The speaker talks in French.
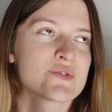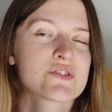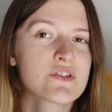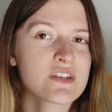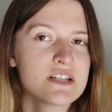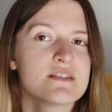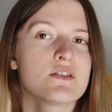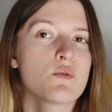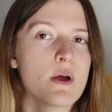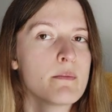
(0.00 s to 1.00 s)
on sent qu'il
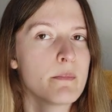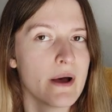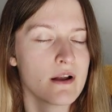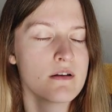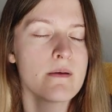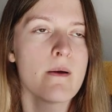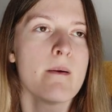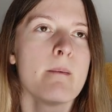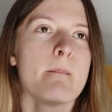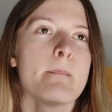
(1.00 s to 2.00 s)
sait de quoi il parle
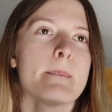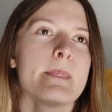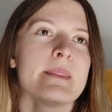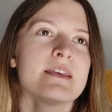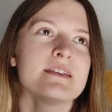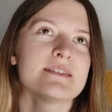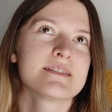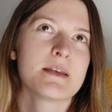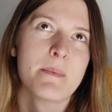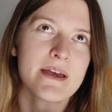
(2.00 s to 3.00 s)

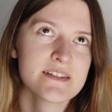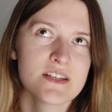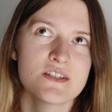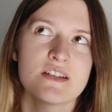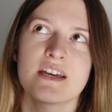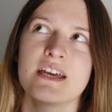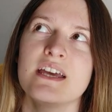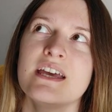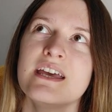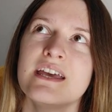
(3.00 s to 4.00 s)
c'est pas
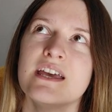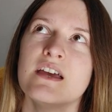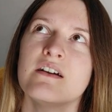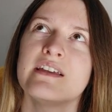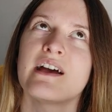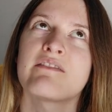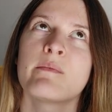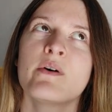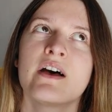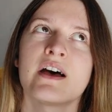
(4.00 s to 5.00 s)
exagéré et euh, il y a
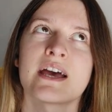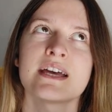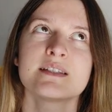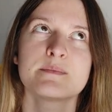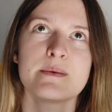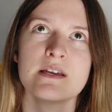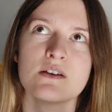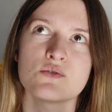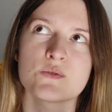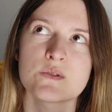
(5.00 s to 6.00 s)
vraiment un respect
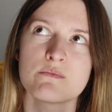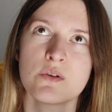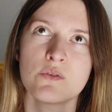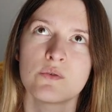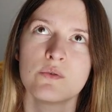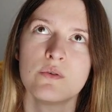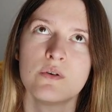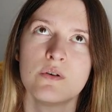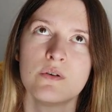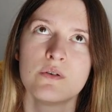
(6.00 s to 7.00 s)
euh, justement de
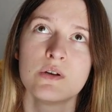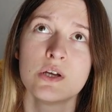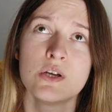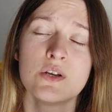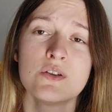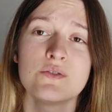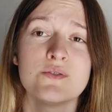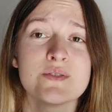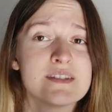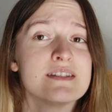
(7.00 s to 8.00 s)
euh,
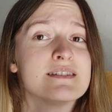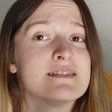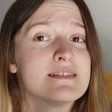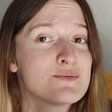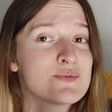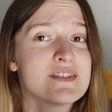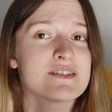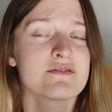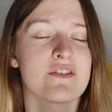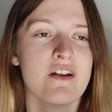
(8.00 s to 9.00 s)
de ces tous
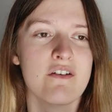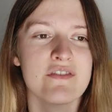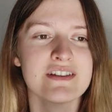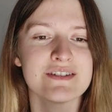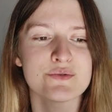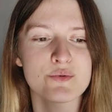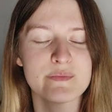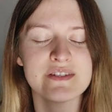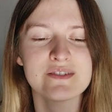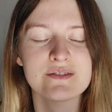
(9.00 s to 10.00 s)
ces enfants là en fait qui
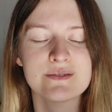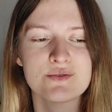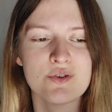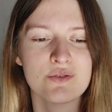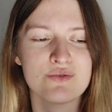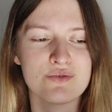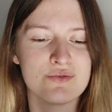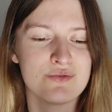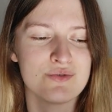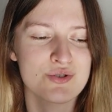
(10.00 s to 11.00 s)
subissent ce genre de,
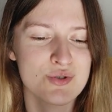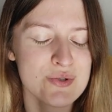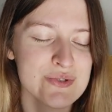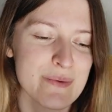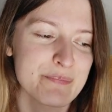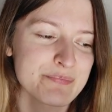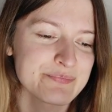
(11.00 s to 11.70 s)
choses